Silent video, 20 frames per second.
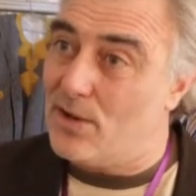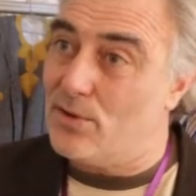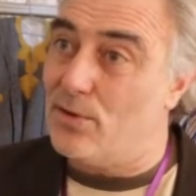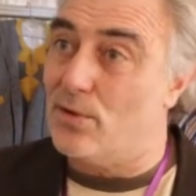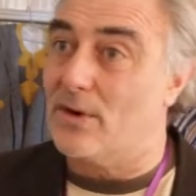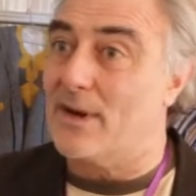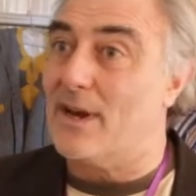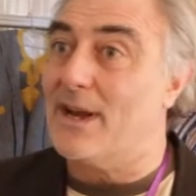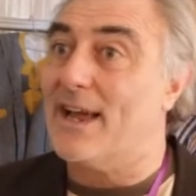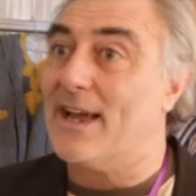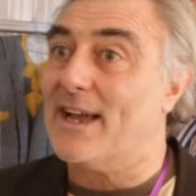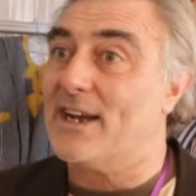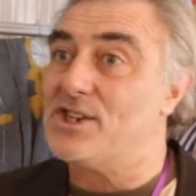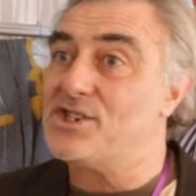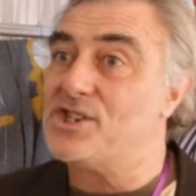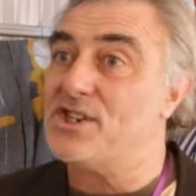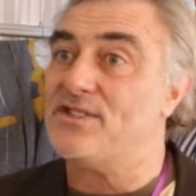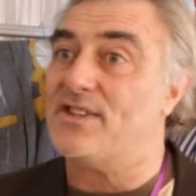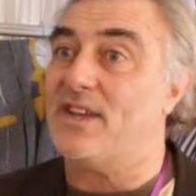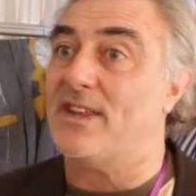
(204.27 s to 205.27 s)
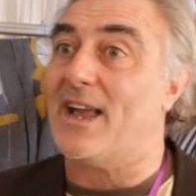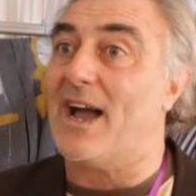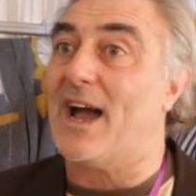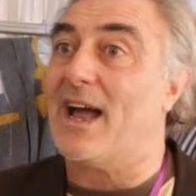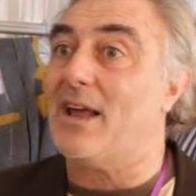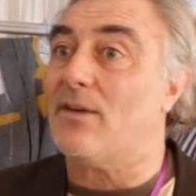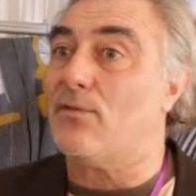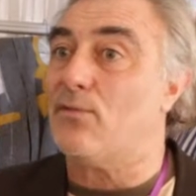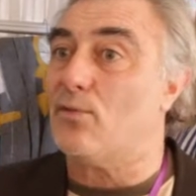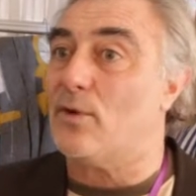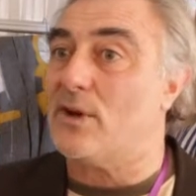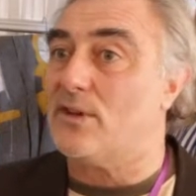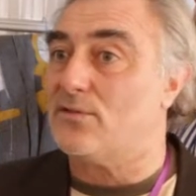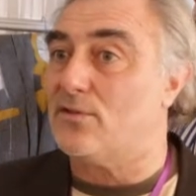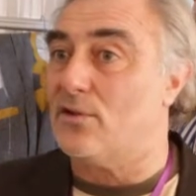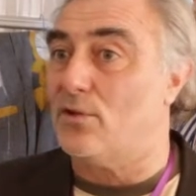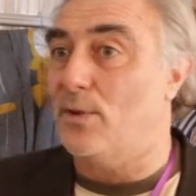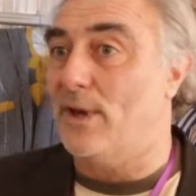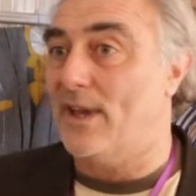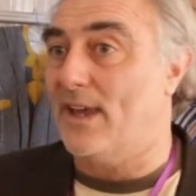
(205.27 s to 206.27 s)
Donc l'agrégé, c'est à la fois
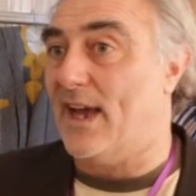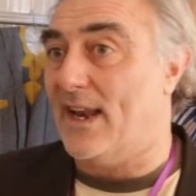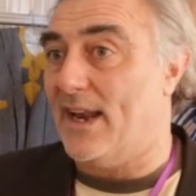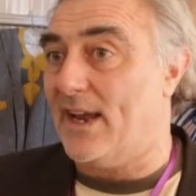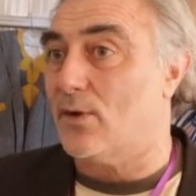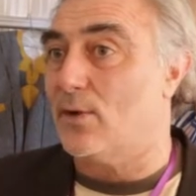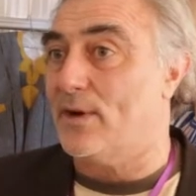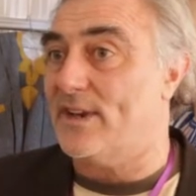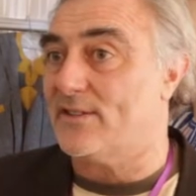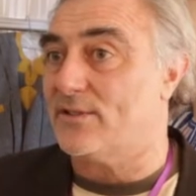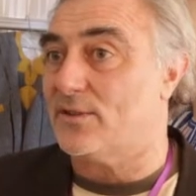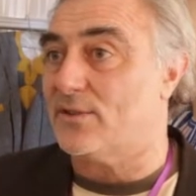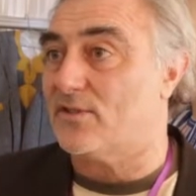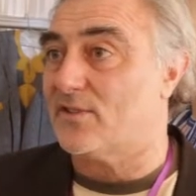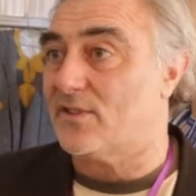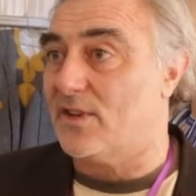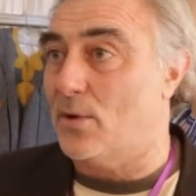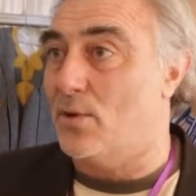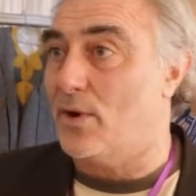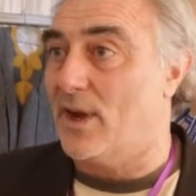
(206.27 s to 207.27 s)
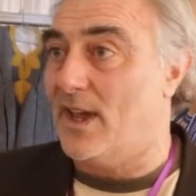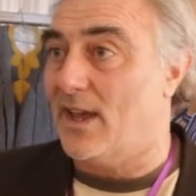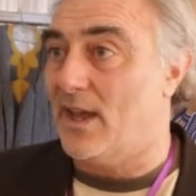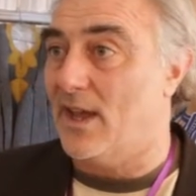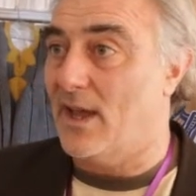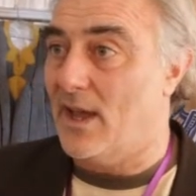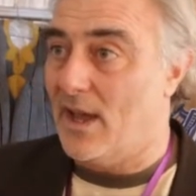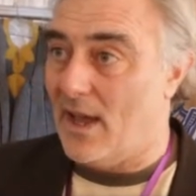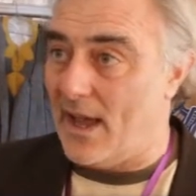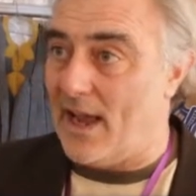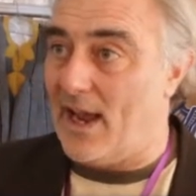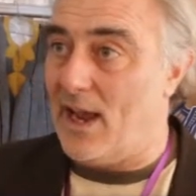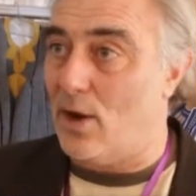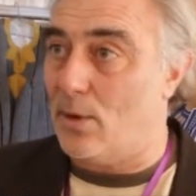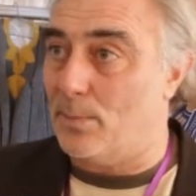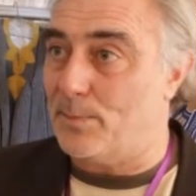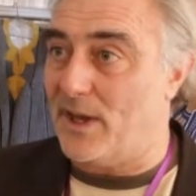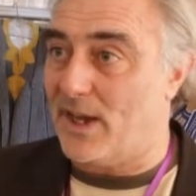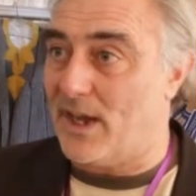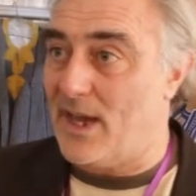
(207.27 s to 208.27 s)
celui qui a les connaissances théoriques et
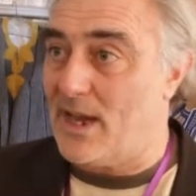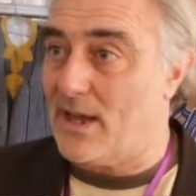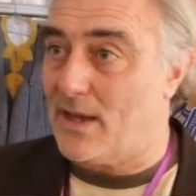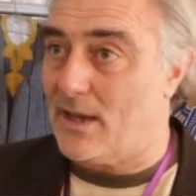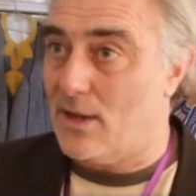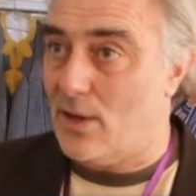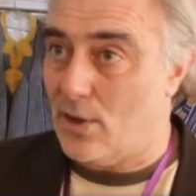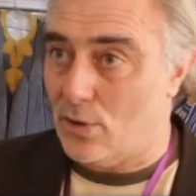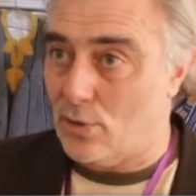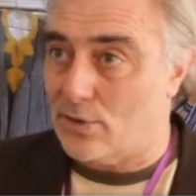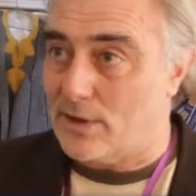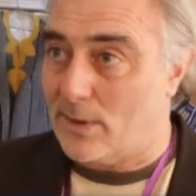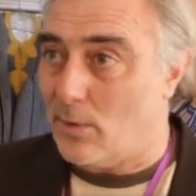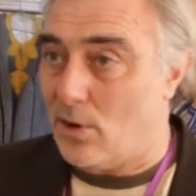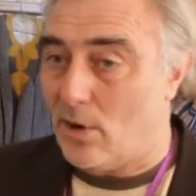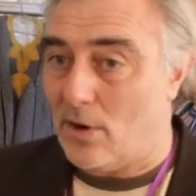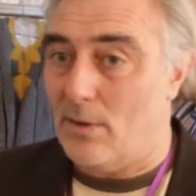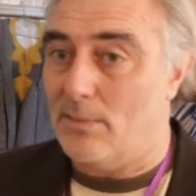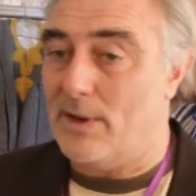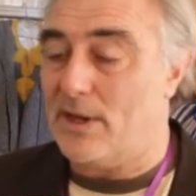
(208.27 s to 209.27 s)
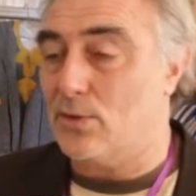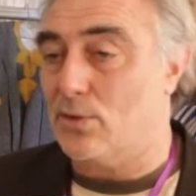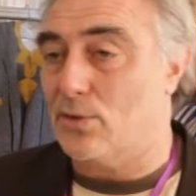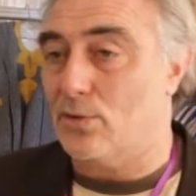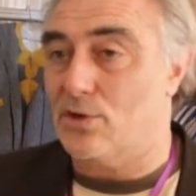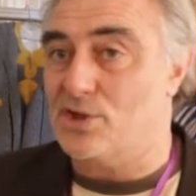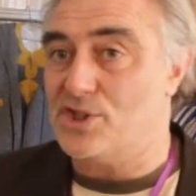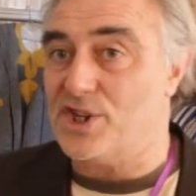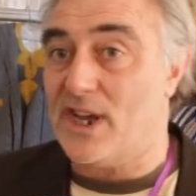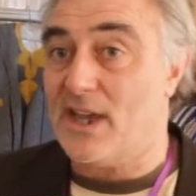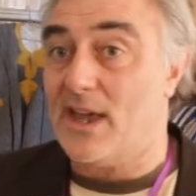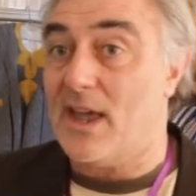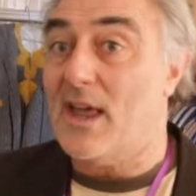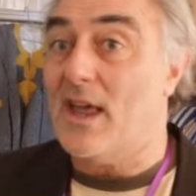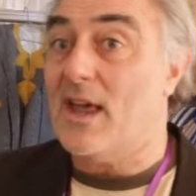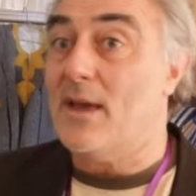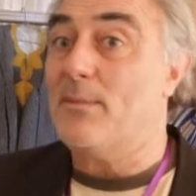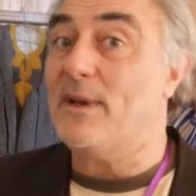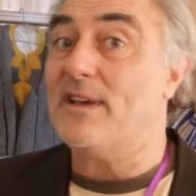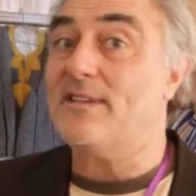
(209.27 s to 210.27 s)
empiriques, notamment euh, méthodologiques,
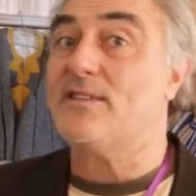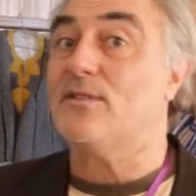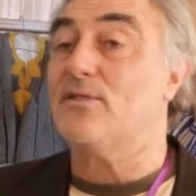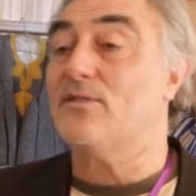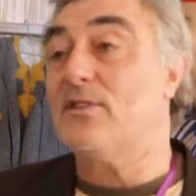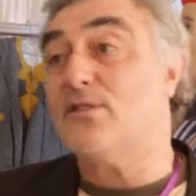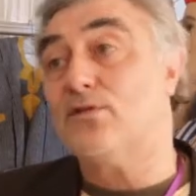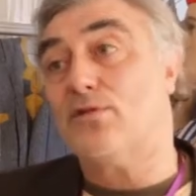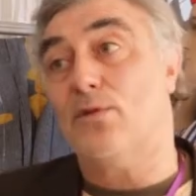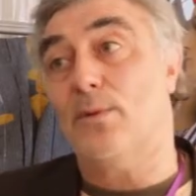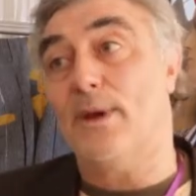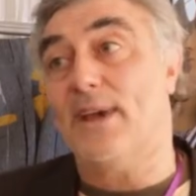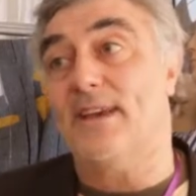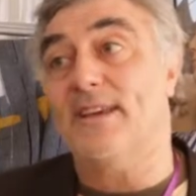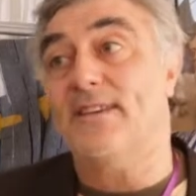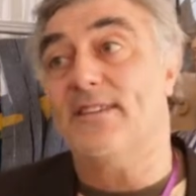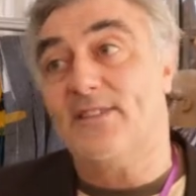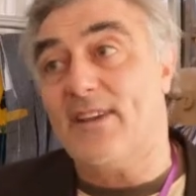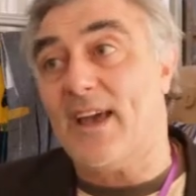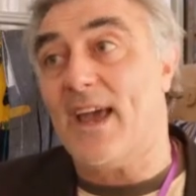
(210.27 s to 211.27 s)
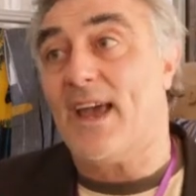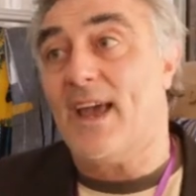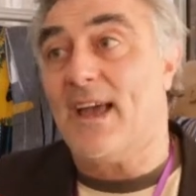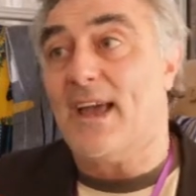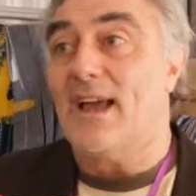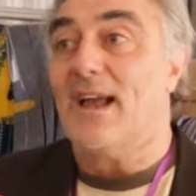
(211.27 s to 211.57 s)
mais c'est aussi celui qui sait